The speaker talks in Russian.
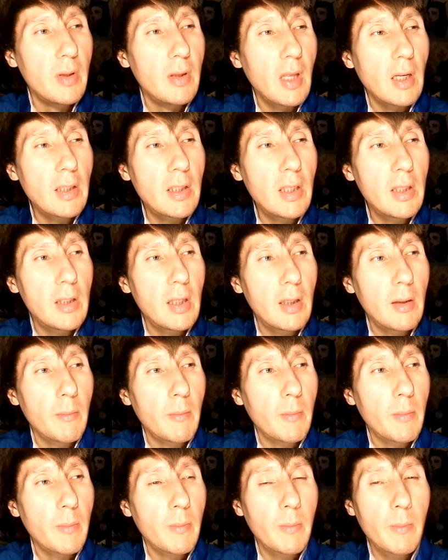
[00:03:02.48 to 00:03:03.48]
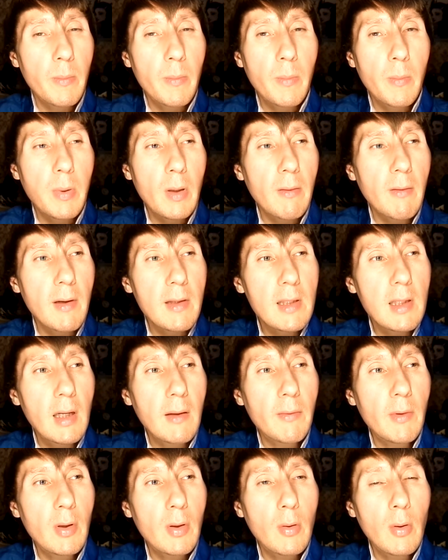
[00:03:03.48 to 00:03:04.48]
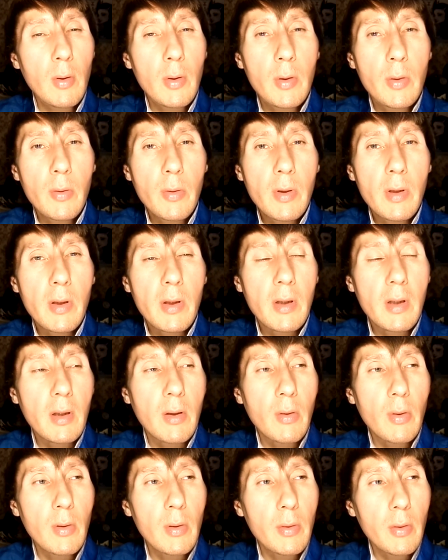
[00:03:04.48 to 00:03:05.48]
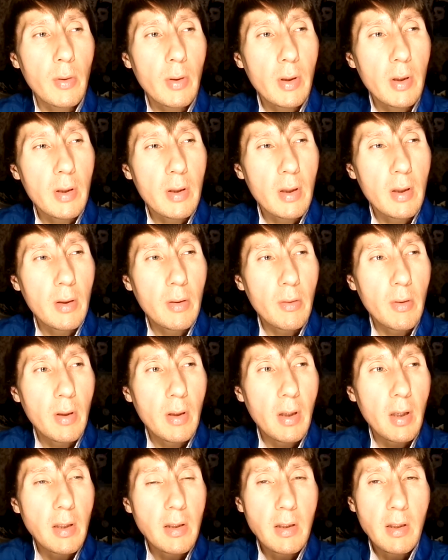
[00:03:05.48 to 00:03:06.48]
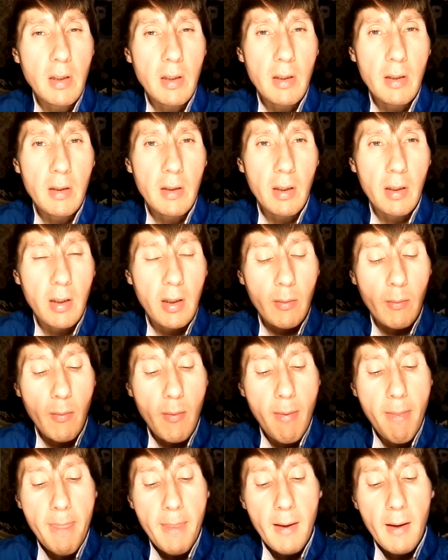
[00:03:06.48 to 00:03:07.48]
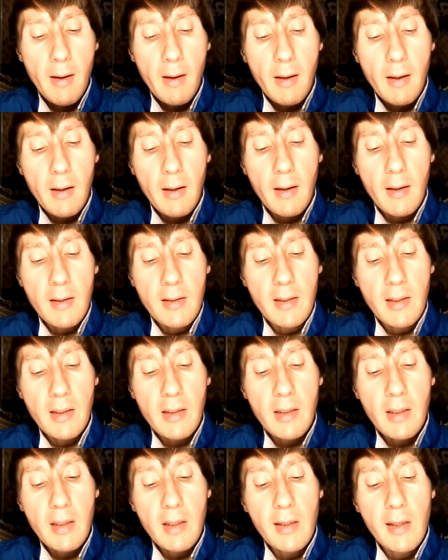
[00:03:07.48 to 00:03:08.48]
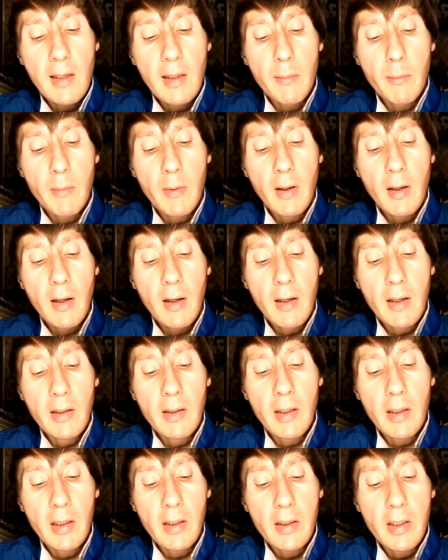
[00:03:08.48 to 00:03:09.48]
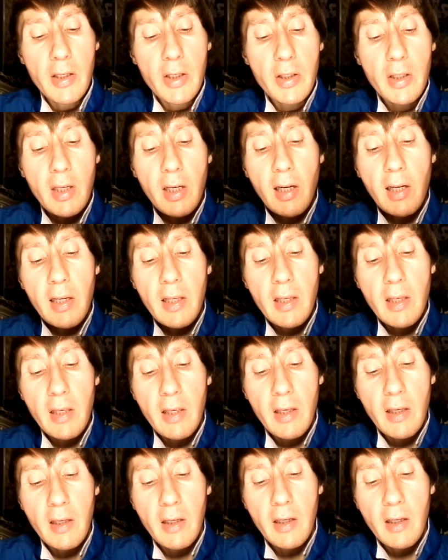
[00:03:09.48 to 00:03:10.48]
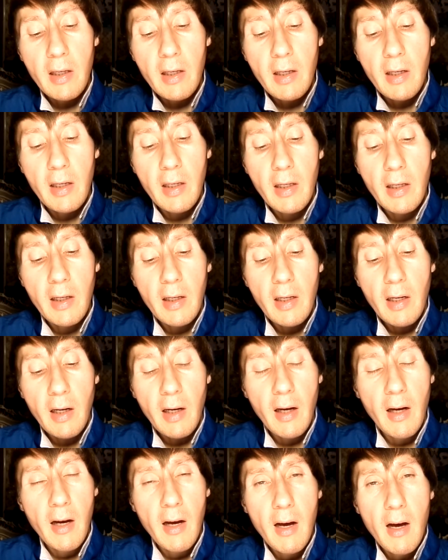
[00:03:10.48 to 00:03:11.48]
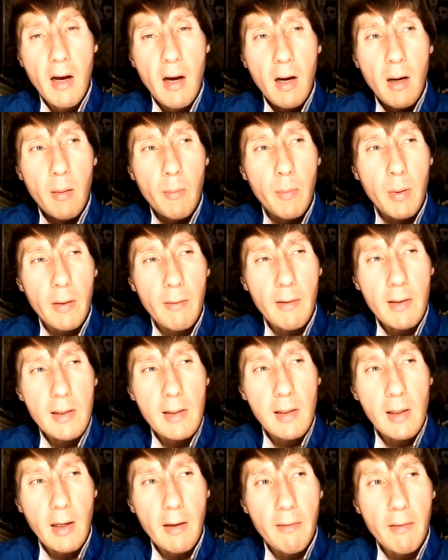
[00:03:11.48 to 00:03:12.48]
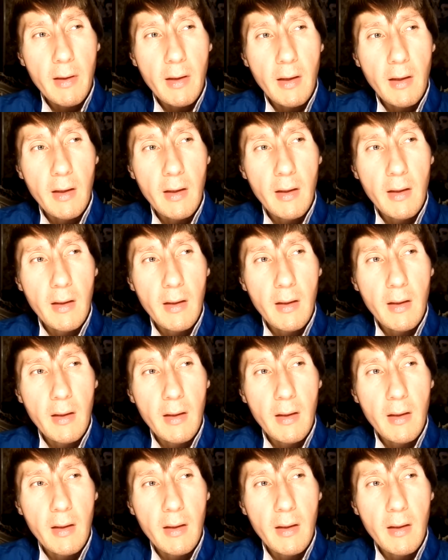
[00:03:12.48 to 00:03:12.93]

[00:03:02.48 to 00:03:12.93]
носителем православной культуры, культуры на территории России, таким а, соединителем а, энергетических линий и эгрегора православия.